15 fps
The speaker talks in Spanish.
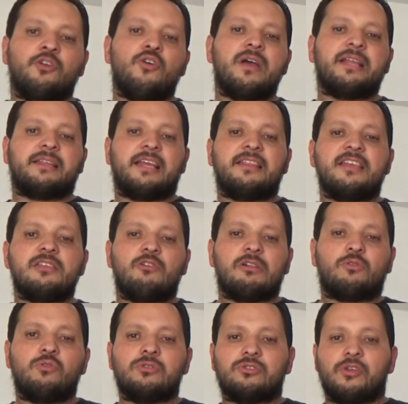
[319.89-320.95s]
no he tenido
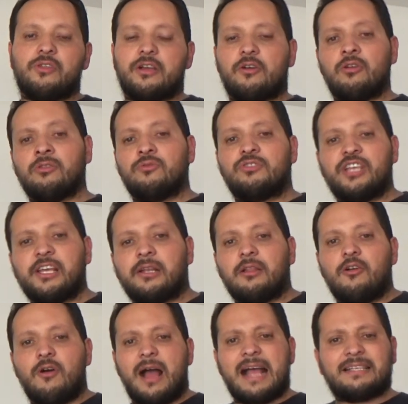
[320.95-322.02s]
el gusto de conducirlo,